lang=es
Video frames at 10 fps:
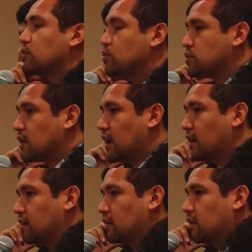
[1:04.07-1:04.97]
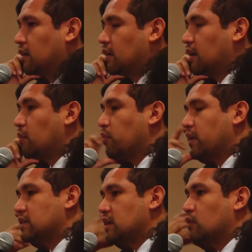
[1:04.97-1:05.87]
industria que
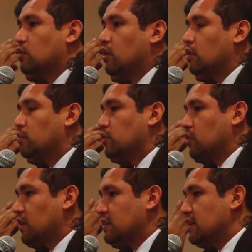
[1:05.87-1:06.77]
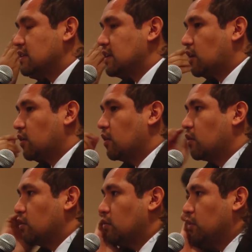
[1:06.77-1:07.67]
puede ser uno de los motores de desarrollo
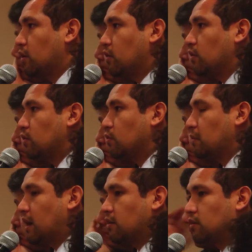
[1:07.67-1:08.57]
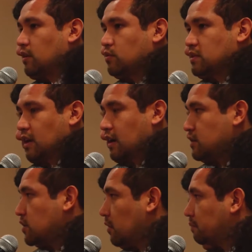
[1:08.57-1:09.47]
económico y humano de nuestra
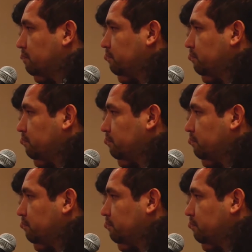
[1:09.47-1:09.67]
nación.